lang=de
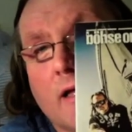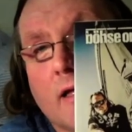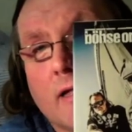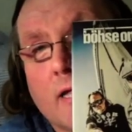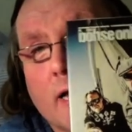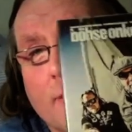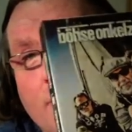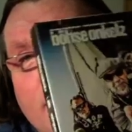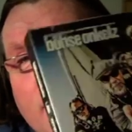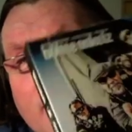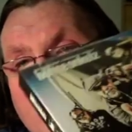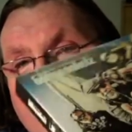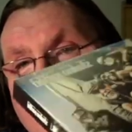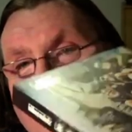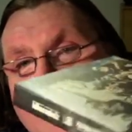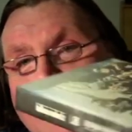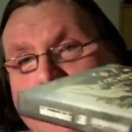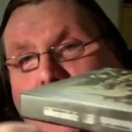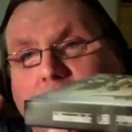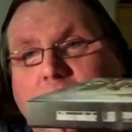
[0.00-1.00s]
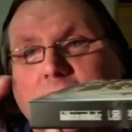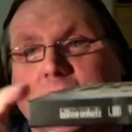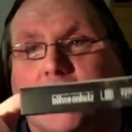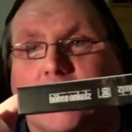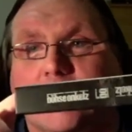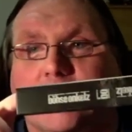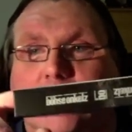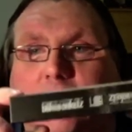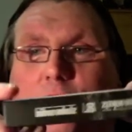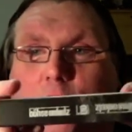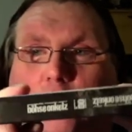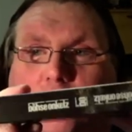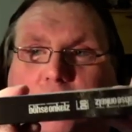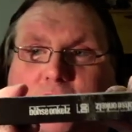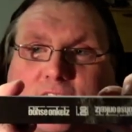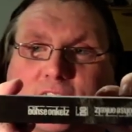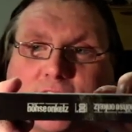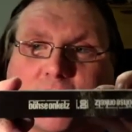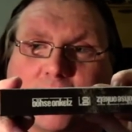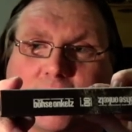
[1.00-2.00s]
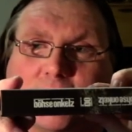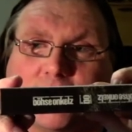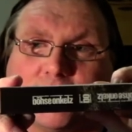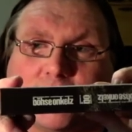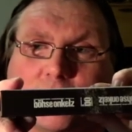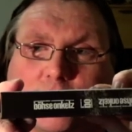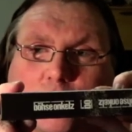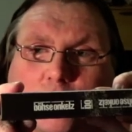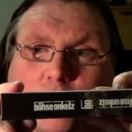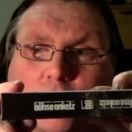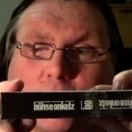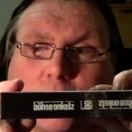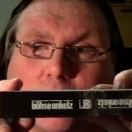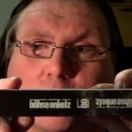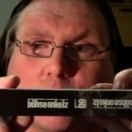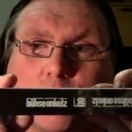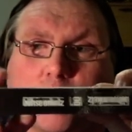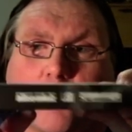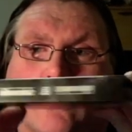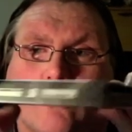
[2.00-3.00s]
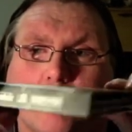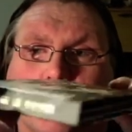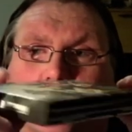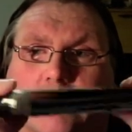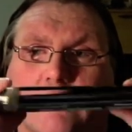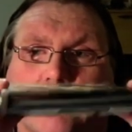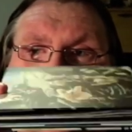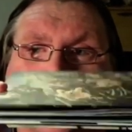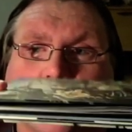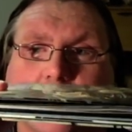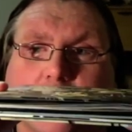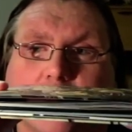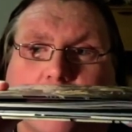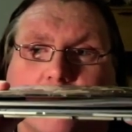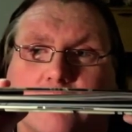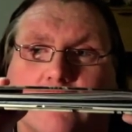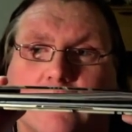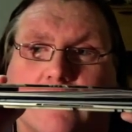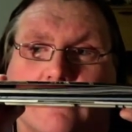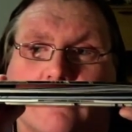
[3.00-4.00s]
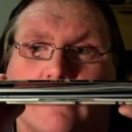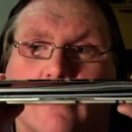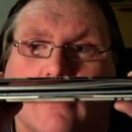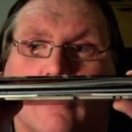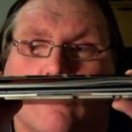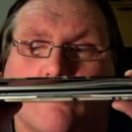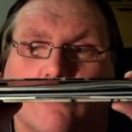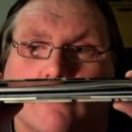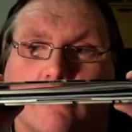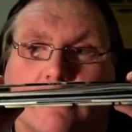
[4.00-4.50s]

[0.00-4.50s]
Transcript: Ich habe hier die Deluxe-Edition bekommen, äh, denn auf